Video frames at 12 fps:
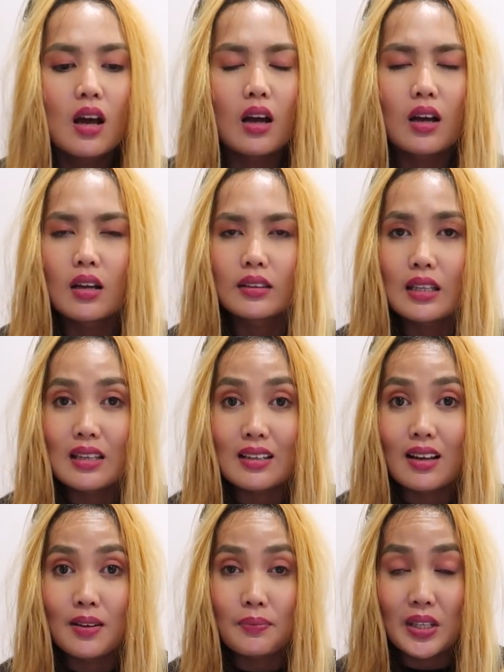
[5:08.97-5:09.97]
ating
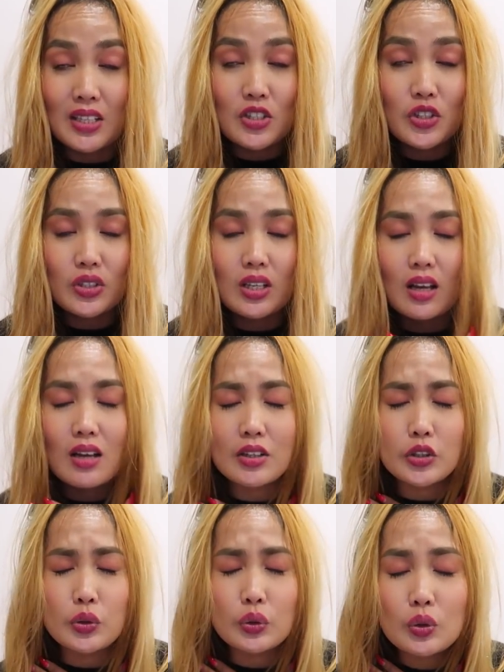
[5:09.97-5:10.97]
ah, um, Insta,
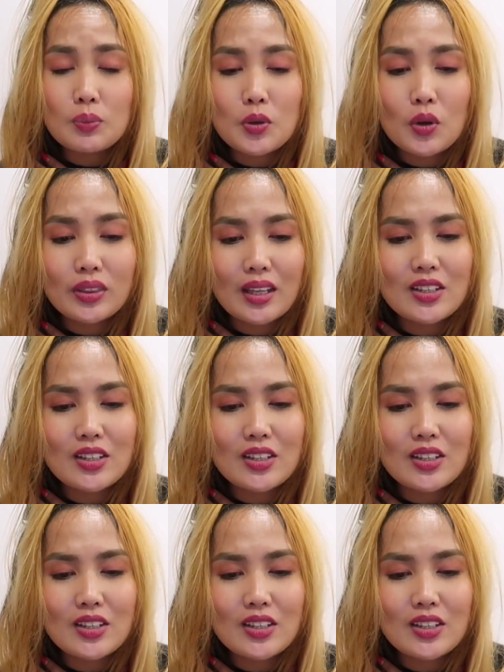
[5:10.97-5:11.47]
YouTube ko.